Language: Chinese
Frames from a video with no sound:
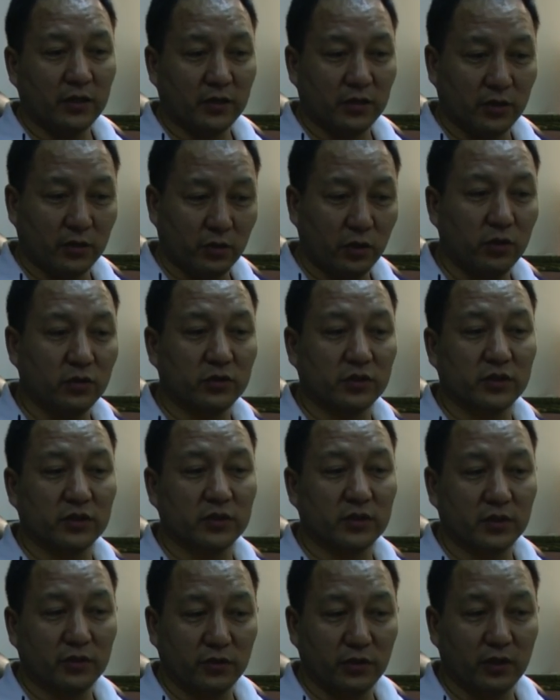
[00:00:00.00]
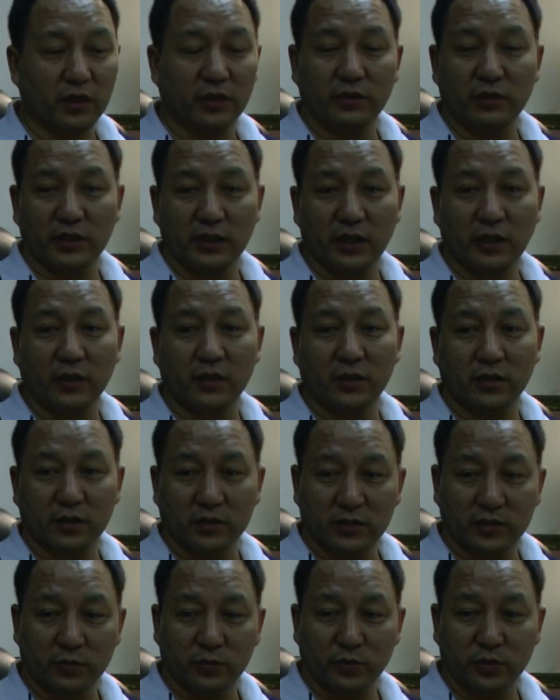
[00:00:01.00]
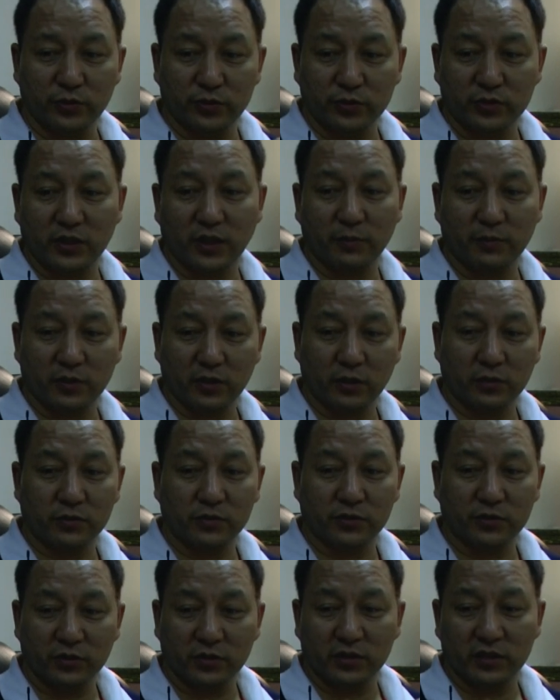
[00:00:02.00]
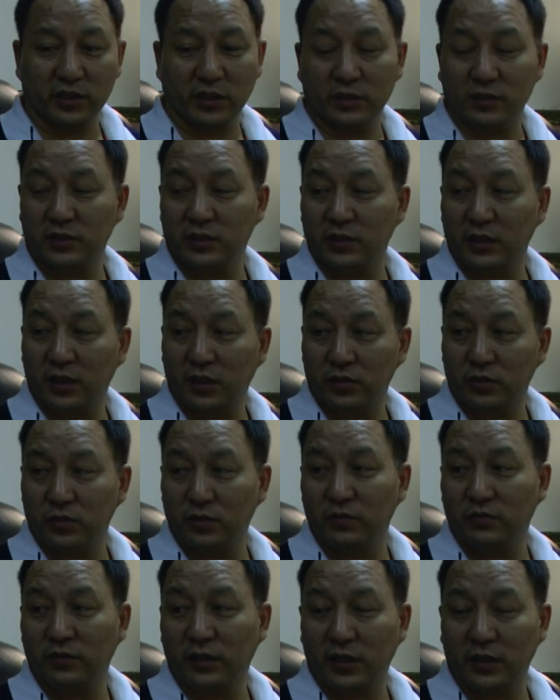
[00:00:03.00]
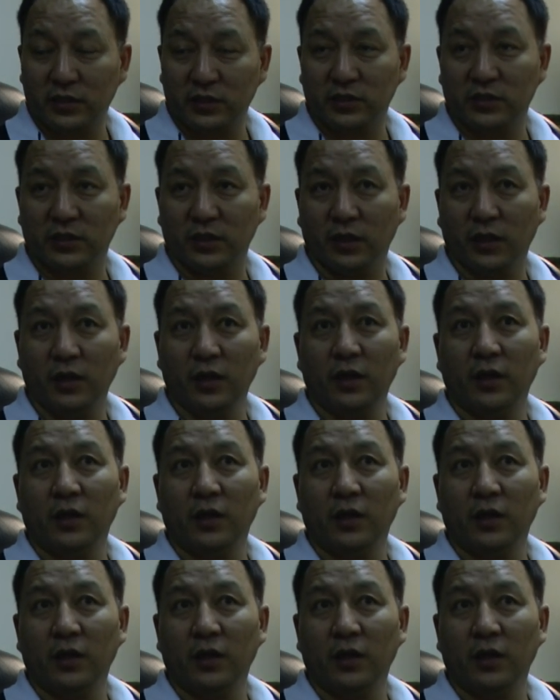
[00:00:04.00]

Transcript: 的控制越来越严格，而且不允许他们到处去讲经啊、说法这些。